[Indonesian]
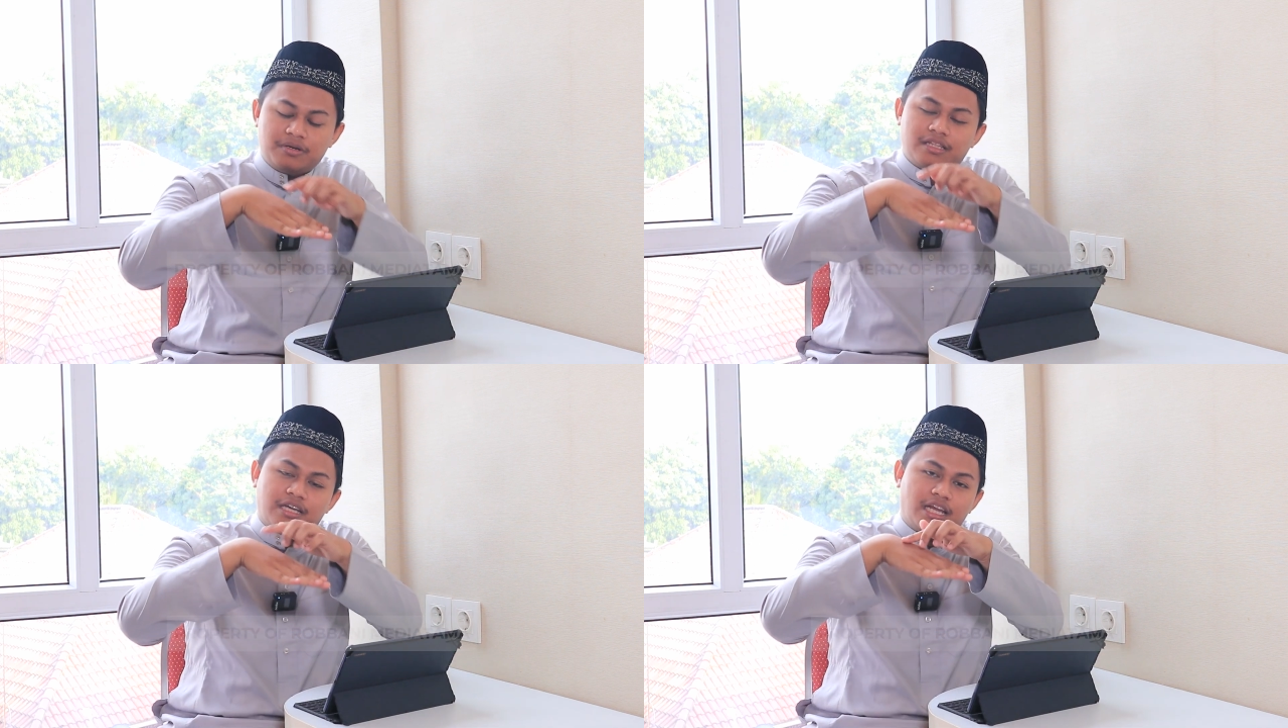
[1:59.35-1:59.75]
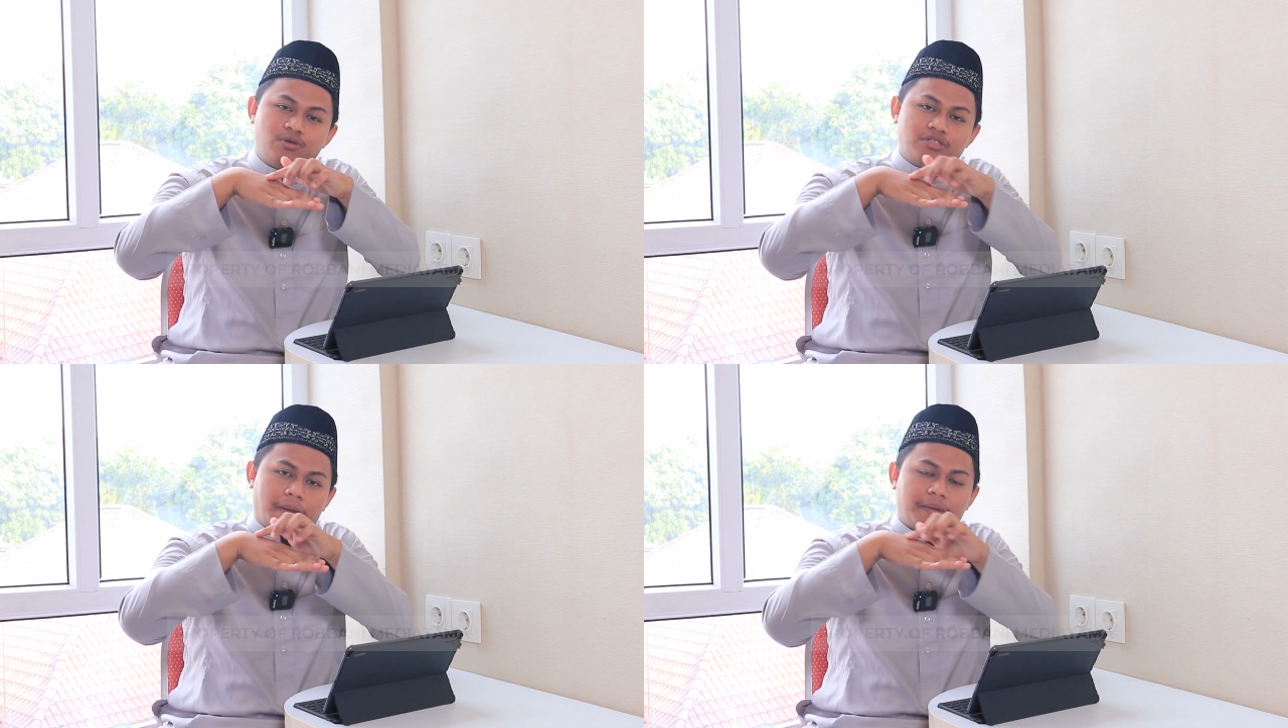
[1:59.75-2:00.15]
ketika
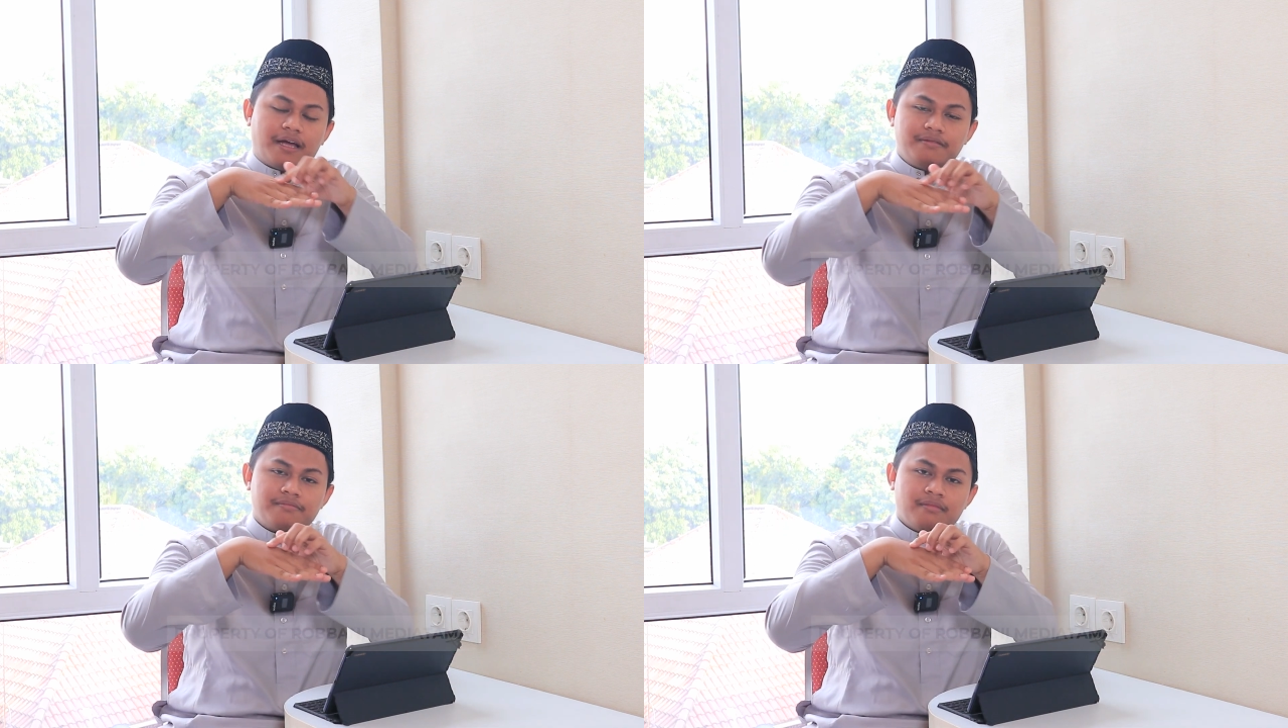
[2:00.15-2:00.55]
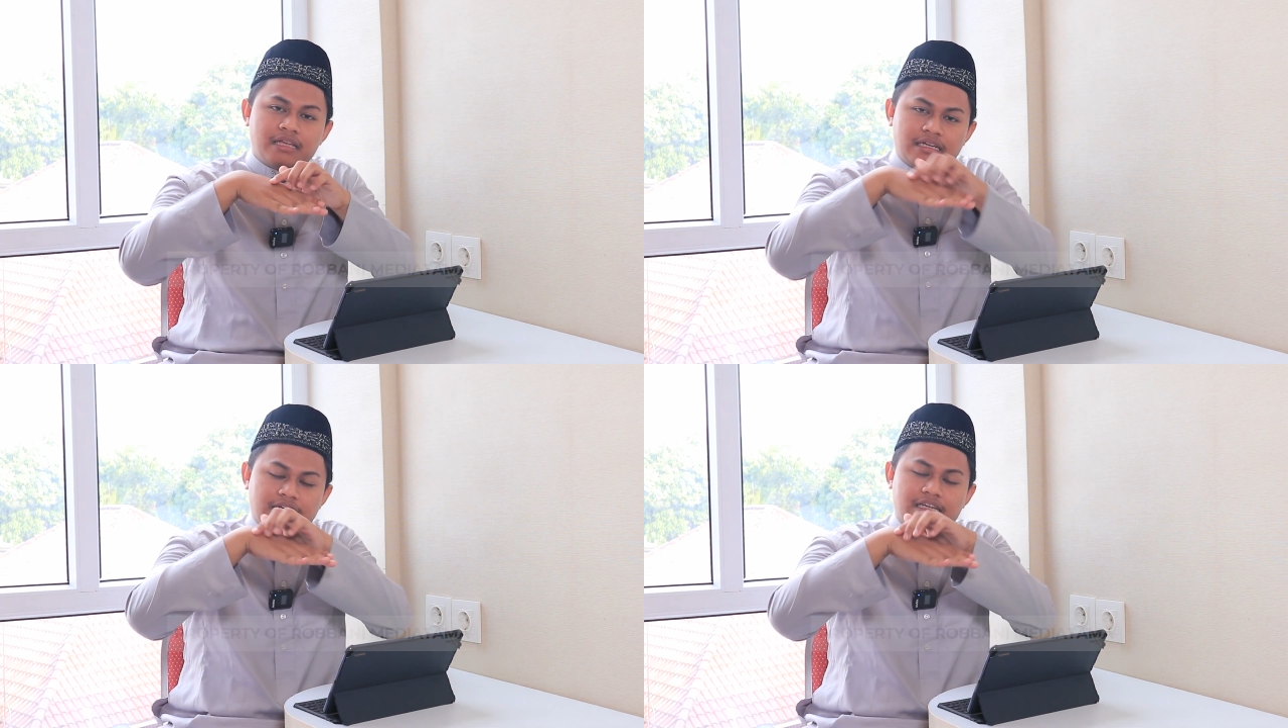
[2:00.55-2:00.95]
diucapkan
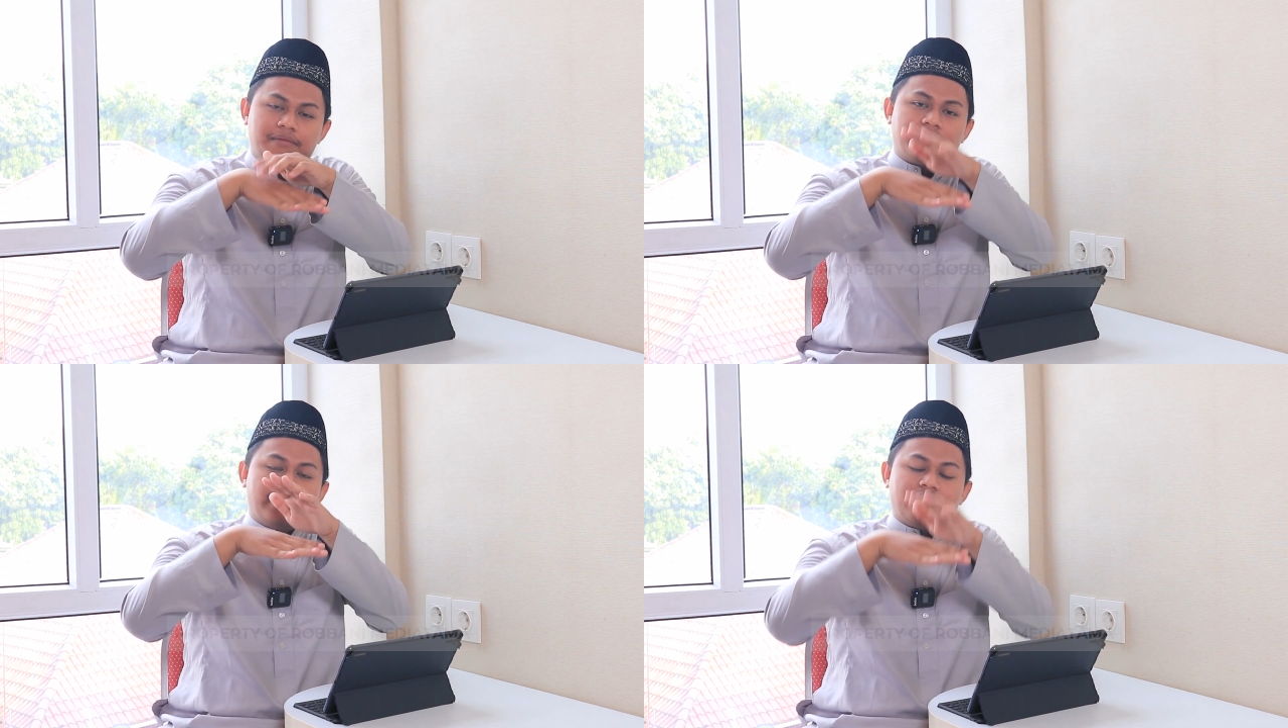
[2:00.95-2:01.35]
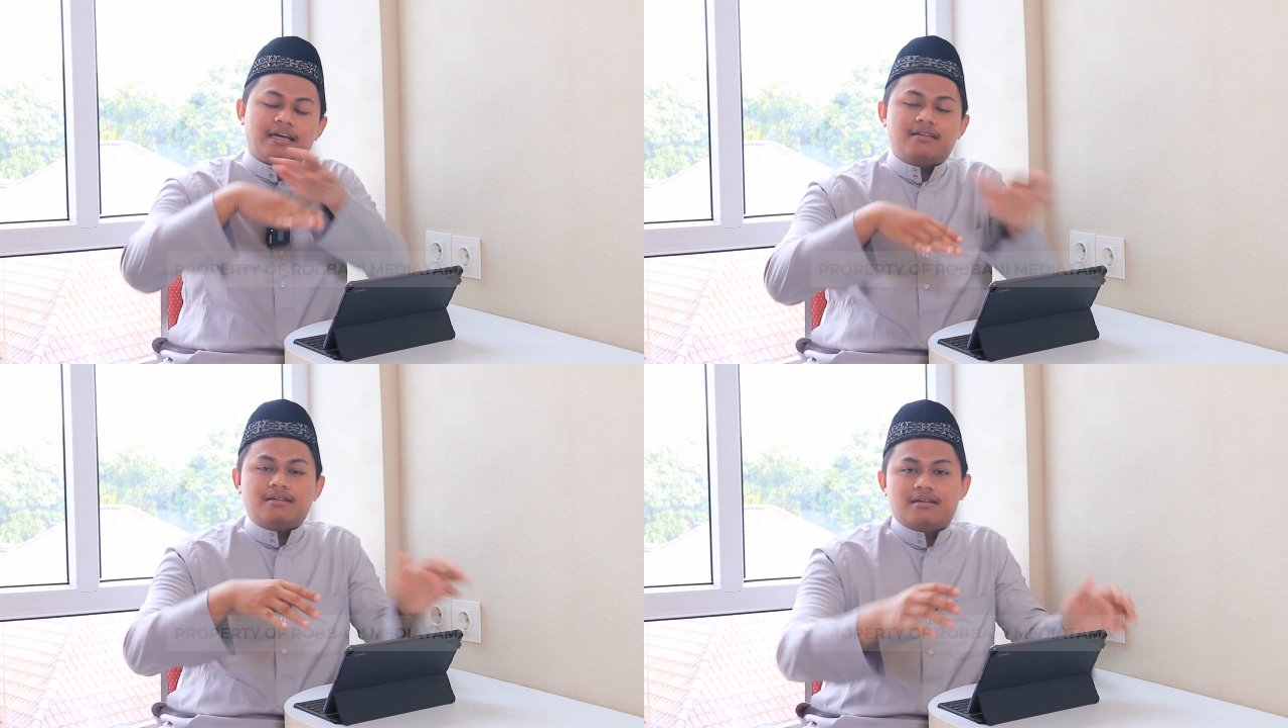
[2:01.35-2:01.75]
dia
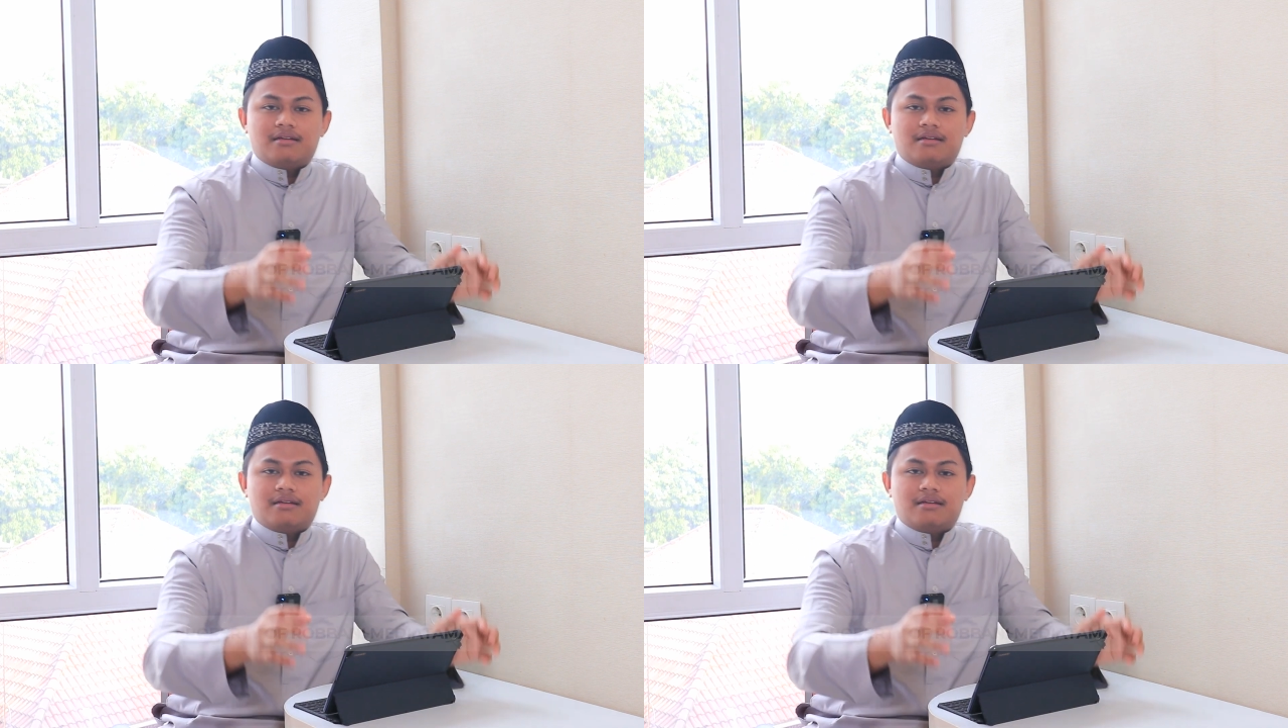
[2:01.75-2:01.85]
menaikkan